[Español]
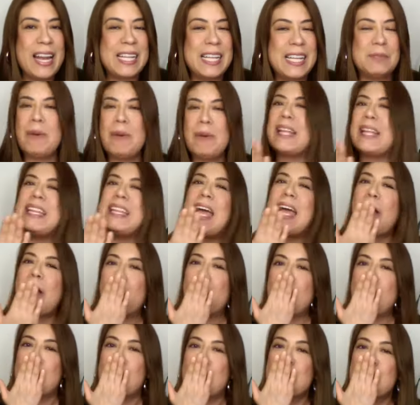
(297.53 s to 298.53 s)
Les mando un
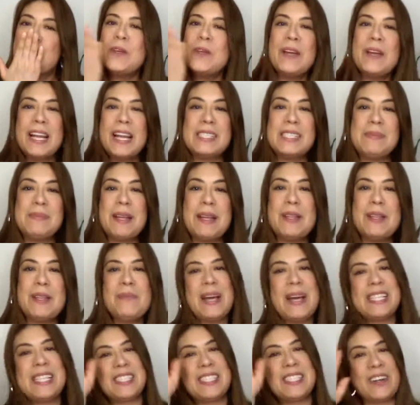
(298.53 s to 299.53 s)
beso.
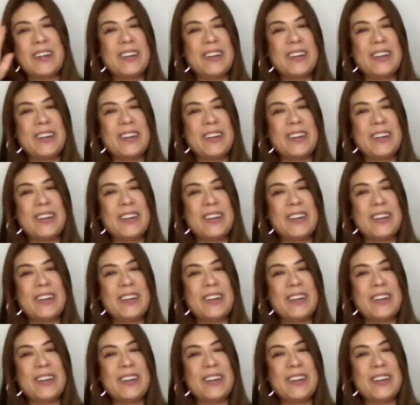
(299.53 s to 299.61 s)
Bye.